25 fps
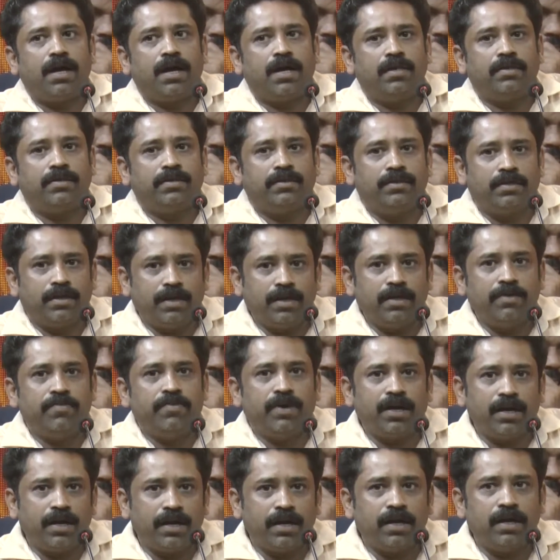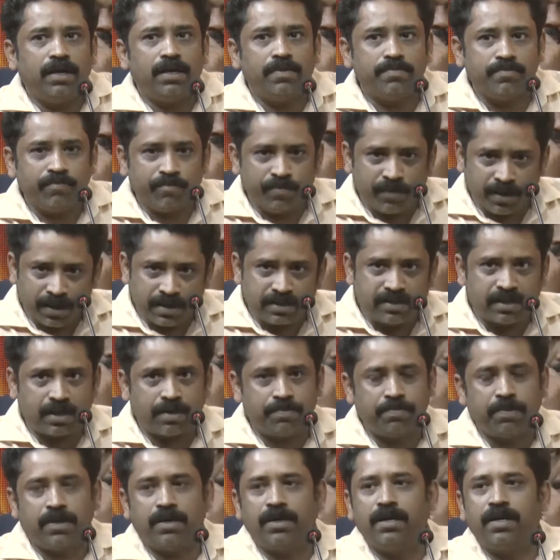அத்தனை வேலைகளையும் மிக
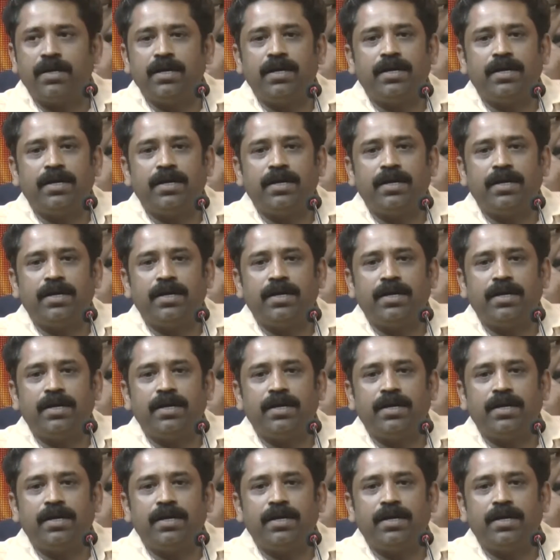சிறப்பாக